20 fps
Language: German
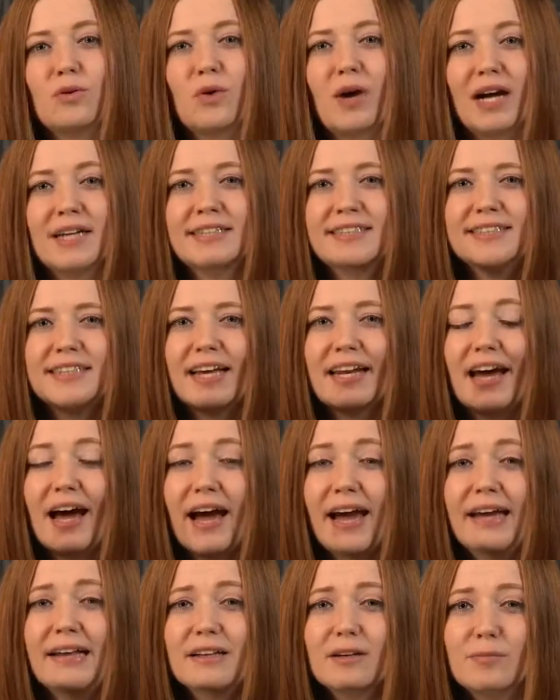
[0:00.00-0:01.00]
du kannst deine
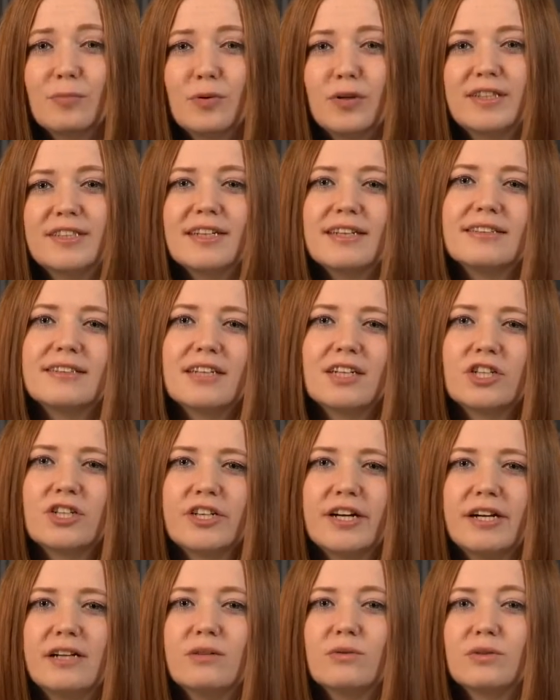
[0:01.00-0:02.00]
eigenen Presets
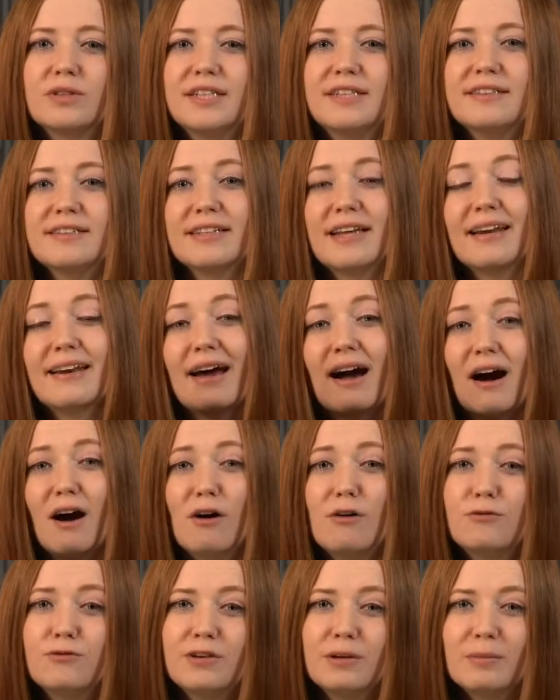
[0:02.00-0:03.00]
erstellen und diese dann
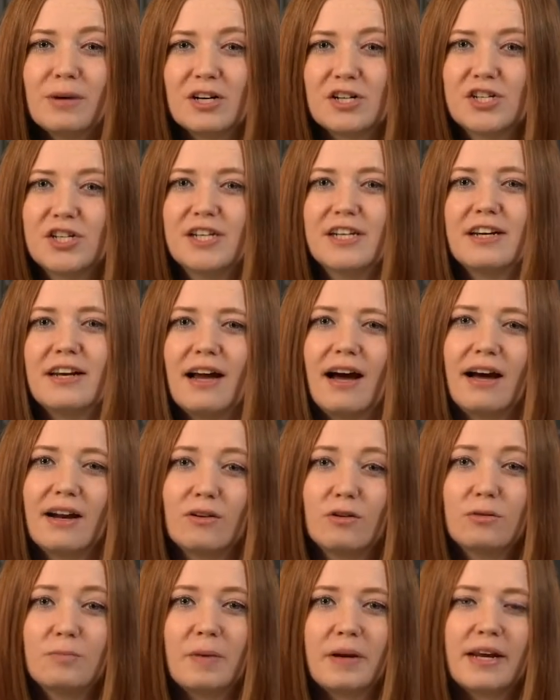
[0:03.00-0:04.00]
auf die Maschine
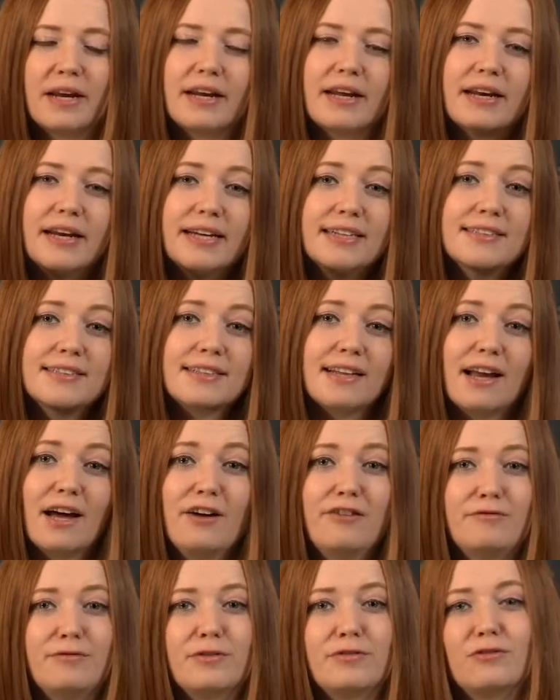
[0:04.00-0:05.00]
laden und bei deiner nächsten
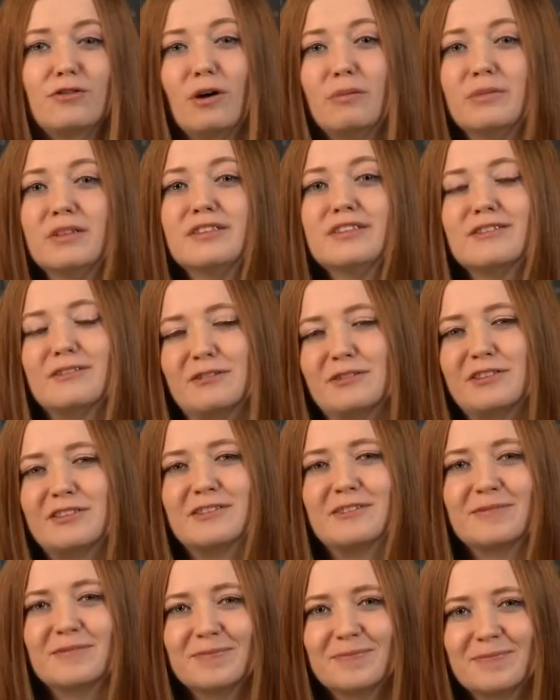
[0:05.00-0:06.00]
Live-Performance
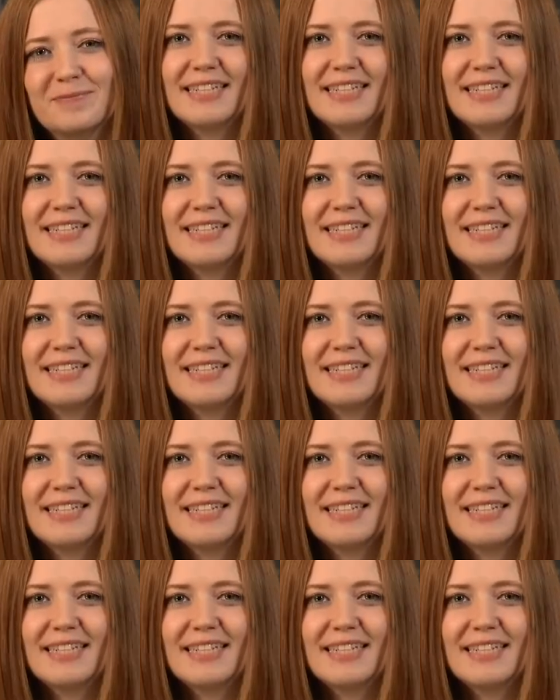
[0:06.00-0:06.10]
nutzen.